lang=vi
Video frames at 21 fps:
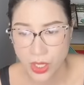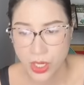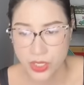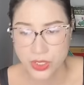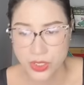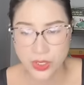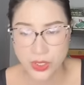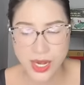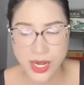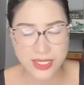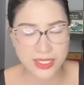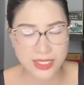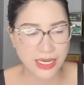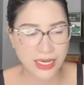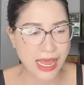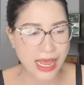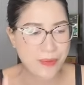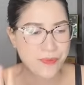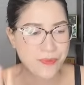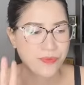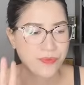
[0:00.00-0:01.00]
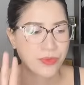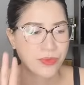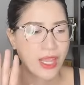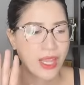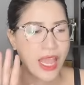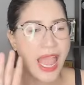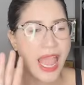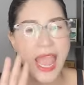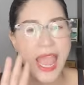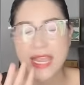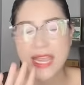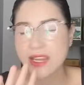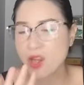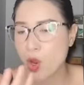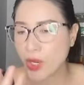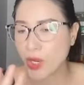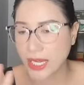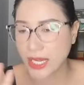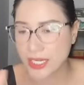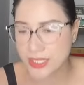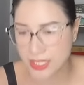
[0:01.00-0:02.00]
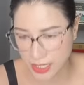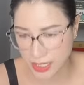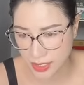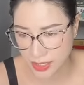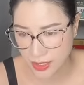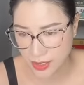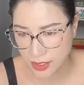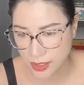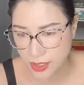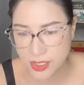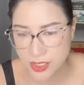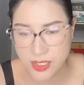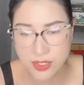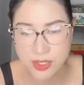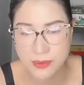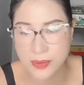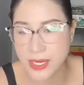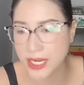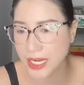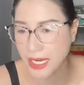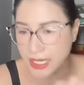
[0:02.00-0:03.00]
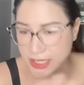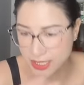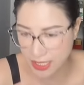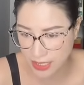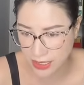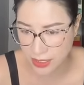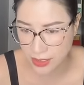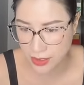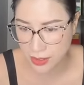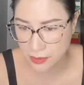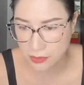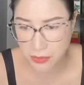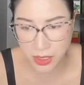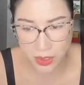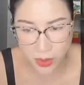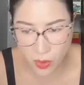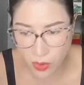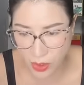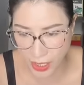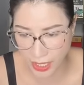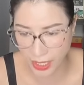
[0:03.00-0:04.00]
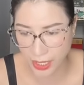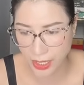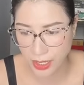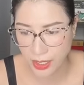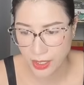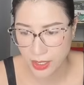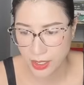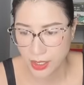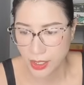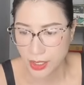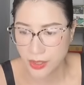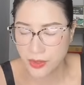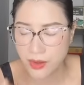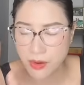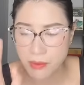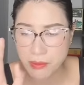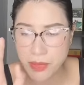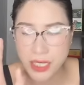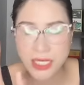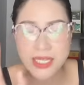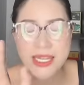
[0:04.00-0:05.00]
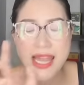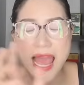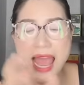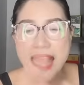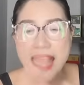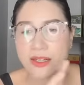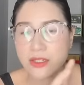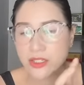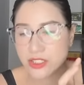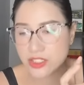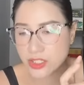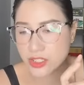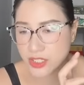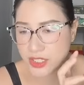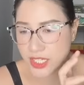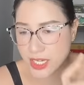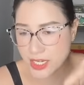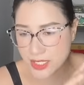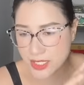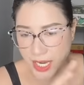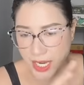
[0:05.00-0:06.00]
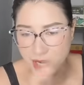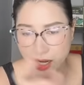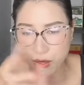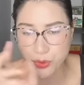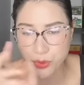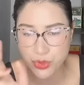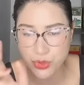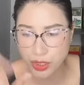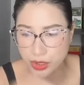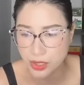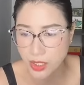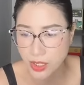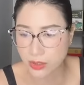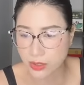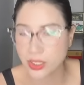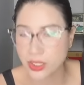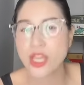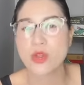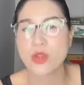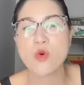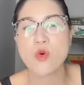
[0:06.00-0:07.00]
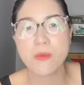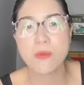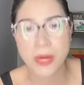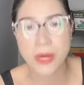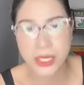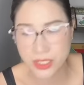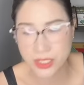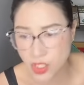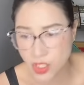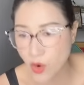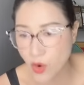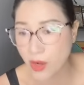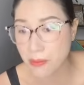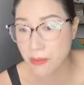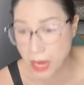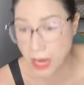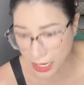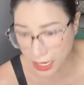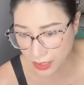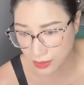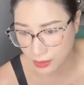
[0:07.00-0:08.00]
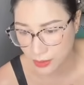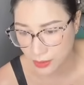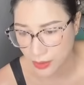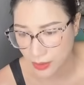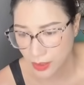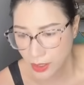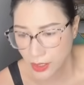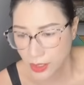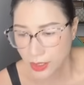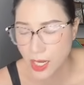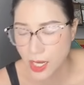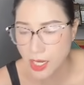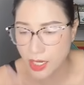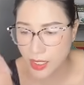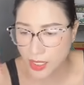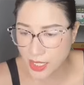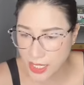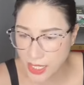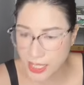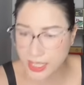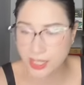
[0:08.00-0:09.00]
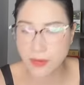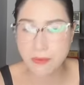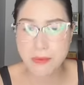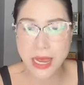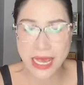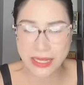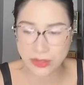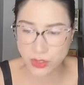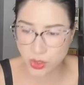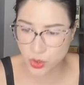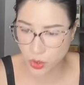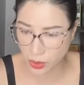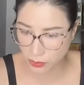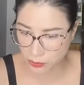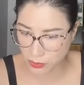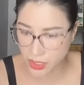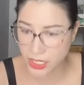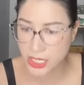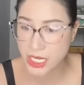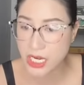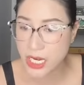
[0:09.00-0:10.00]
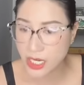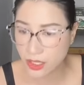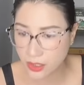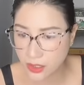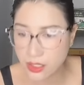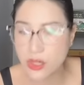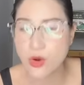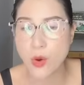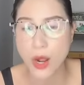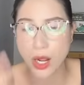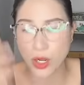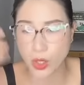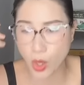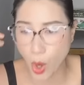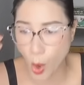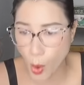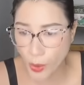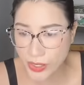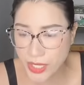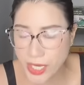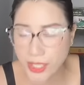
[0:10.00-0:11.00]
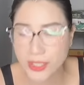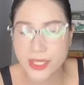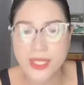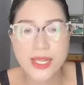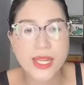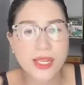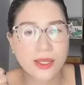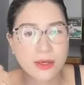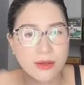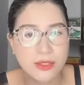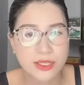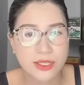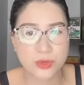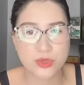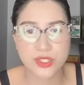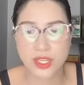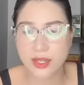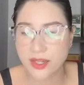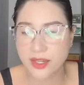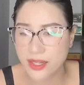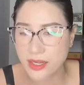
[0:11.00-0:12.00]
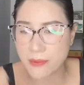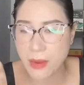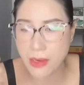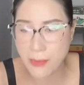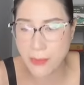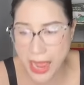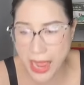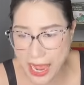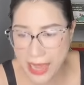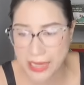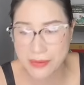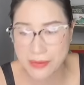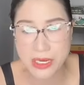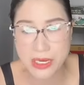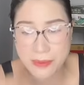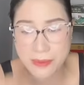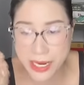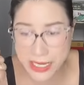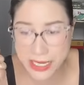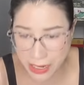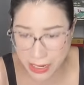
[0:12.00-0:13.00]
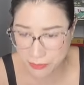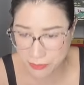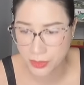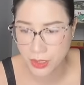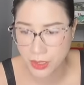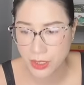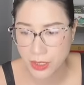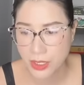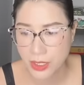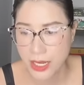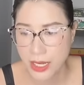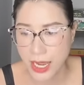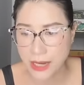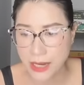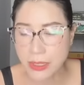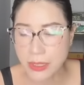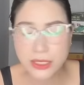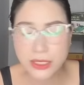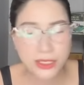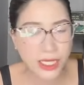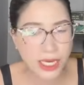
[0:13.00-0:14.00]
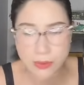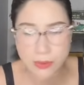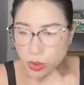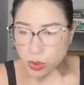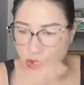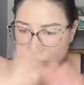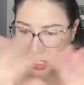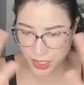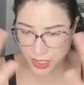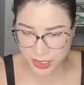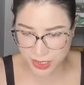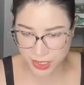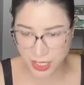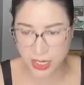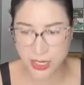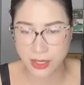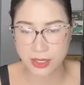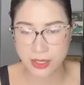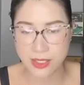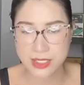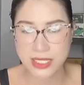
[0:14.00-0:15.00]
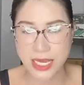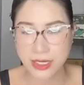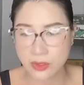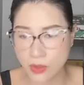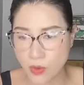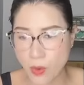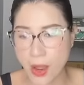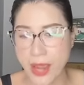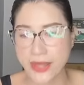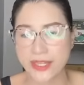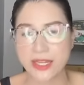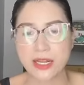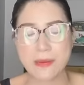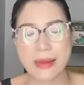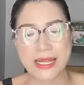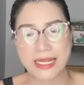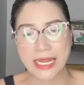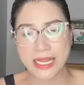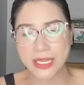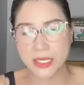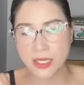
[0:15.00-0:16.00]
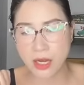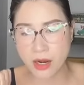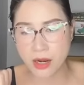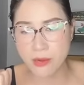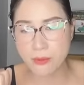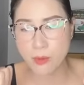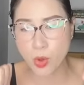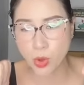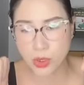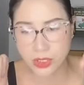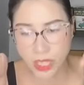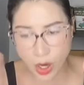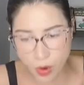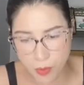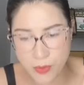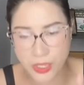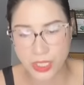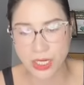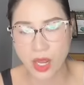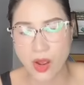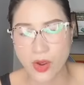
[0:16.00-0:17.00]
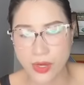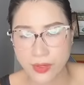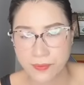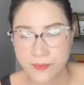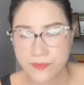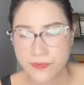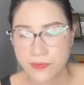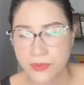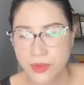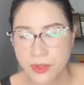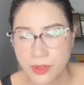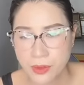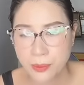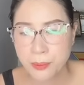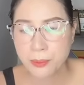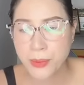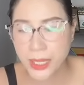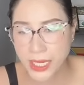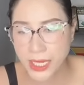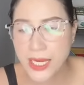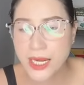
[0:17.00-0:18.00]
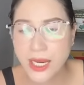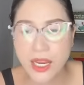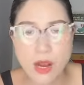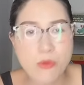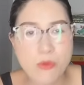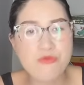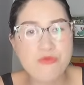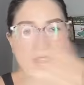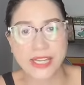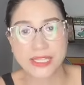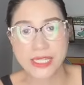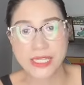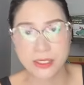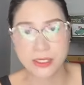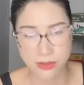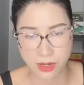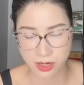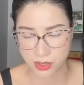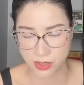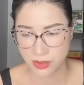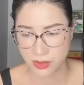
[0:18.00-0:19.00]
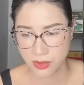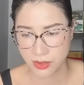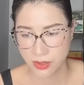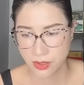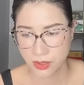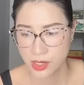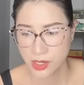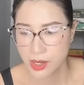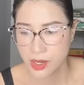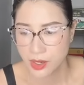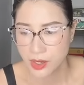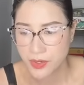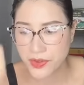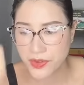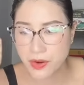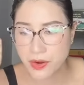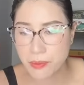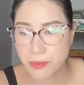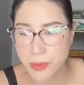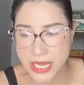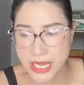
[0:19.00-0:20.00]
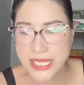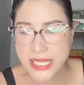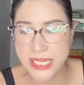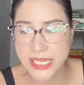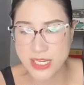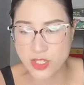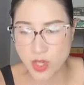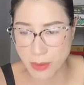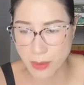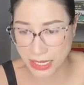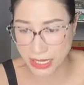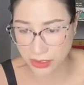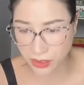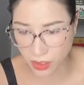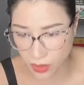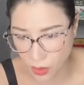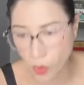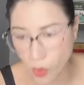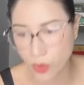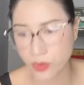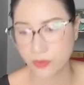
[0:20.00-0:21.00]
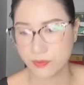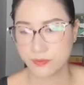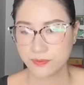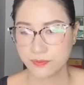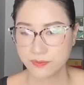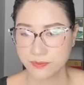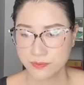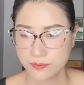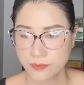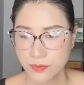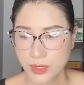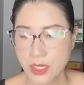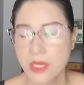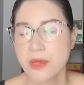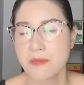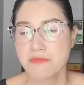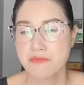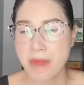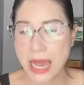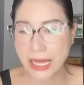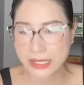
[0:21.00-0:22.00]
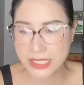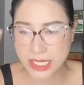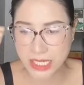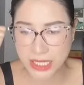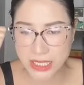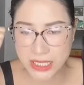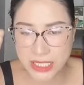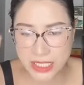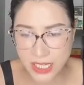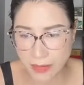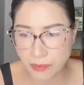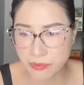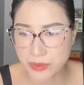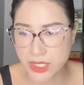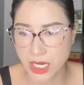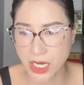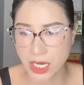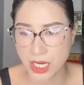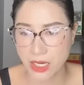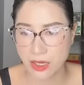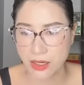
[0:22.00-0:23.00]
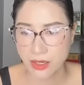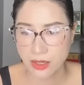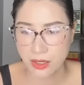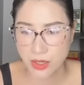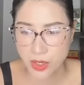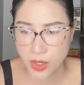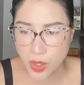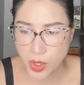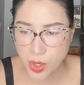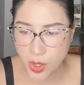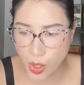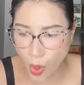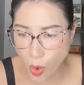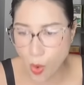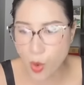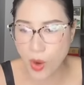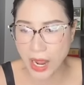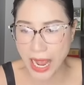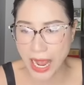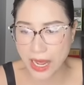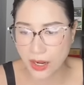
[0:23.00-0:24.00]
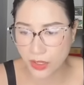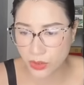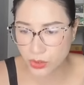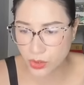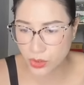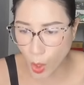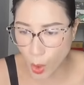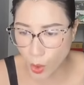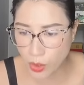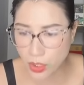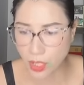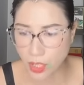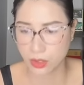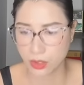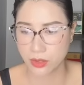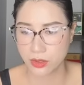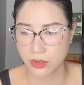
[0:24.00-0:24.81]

cho nên rằng là ai nói cái gì chửi mình cái gì mình no care nhưng mình đang chia sẻ câu chuyện thực tế của mình cho các bạn để khi các bạn chuẩn bị đi định cư hoặc có ý định đi định cư theo diện IB3 hay IB5 hay bất kỳ một diện gì sang nước ngoài thì các bạn hãy nhớ một câu mình nói Mỹ không phải thiên đường nhưng Mỹ sẽ cho bạn cơ hội bạn chỉ cần chăm chỉ cố gắng nỗ lực